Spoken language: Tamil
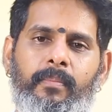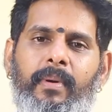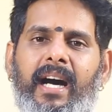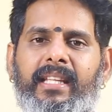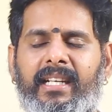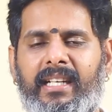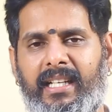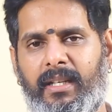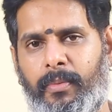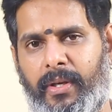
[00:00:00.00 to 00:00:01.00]

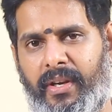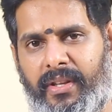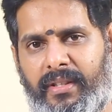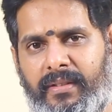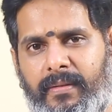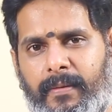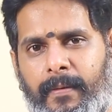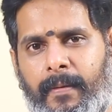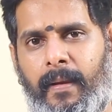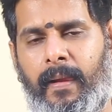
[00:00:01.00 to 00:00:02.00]
பாதகங்கள் போயிடுது
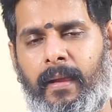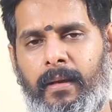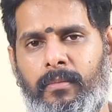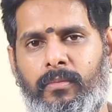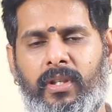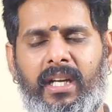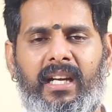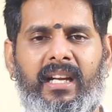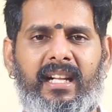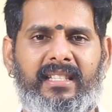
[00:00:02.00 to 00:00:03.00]

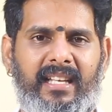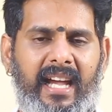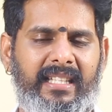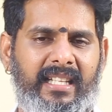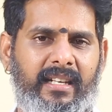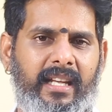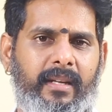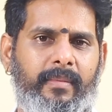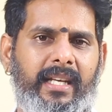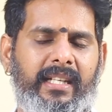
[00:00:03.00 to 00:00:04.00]
முதல் நாள் சாயந்தர
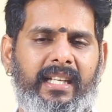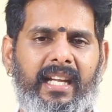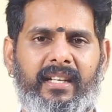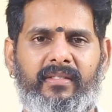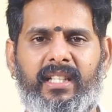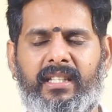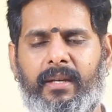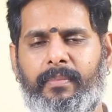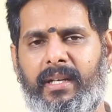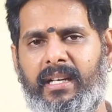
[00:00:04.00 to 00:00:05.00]
நேரமாக இருக்குது எனக்கு வந்து
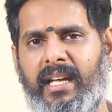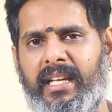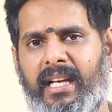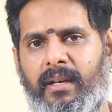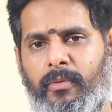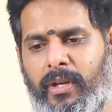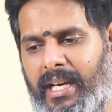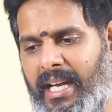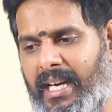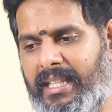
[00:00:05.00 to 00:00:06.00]
திருப்பண காரியங்கள்
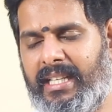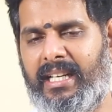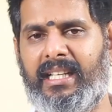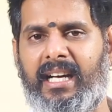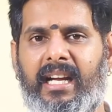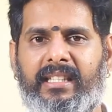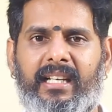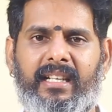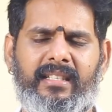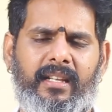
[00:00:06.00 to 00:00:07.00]
முடியலன்னா அடுத்த நாள்
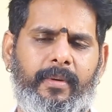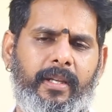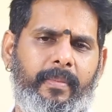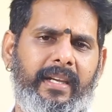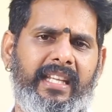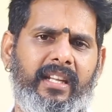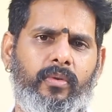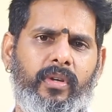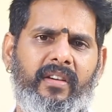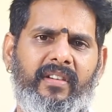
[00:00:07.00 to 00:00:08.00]
கார்த்தால் சில பேர்
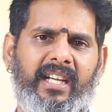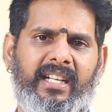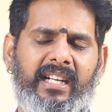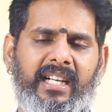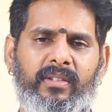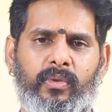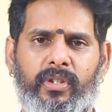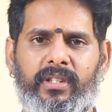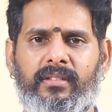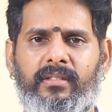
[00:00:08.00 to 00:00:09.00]
பண்ணிக்கிறக்கூடிய வழக்கங்கள் உண்டு